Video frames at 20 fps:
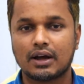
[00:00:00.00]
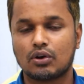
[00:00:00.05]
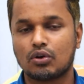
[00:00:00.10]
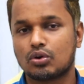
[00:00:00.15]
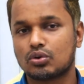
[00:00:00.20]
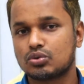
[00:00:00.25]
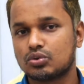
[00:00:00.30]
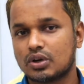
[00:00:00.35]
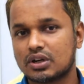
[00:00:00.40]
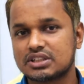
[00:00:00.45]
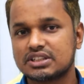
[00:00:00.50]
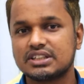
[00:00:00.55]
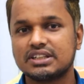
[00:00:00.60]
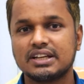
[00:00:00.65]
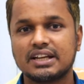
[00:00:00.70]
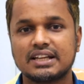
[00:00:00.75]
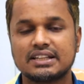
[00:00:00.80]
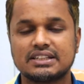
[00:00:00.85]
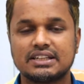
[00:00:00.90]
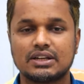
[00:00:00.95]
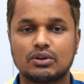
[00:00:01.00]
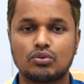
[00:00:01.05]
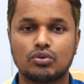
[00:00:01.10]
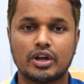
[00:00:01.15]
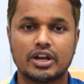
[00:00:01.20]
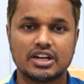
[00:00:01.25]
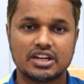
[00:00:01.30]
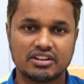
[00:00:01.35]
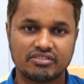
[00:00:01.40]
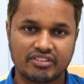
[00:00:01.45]
রক্ত আসে সেক্ষেত্রে কোনো
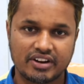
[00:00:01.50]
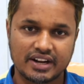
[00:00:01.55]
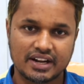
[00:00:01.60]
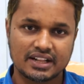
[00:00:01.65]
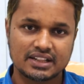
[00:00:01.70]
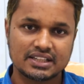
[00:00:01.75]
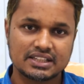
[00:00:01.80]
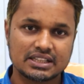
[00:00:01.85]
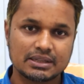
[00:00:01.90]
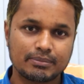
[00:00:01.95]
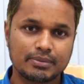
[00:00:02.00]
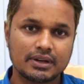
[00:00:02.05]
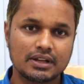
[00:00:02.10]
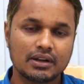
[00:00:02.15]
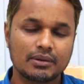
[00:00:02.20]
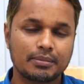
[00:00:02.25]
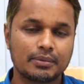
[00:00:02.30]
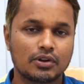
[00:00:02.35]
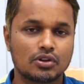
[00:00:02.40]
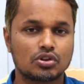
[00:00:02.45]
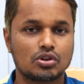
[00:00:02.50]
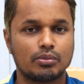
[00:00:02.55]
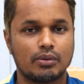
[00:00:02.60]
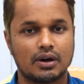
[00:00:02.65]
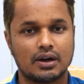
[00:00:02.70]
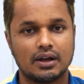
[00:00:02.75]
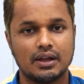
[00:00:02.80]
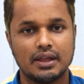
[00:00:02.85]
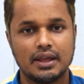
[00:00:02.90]
অ্যান্টিবায়োটিক দিতে পারি অথবা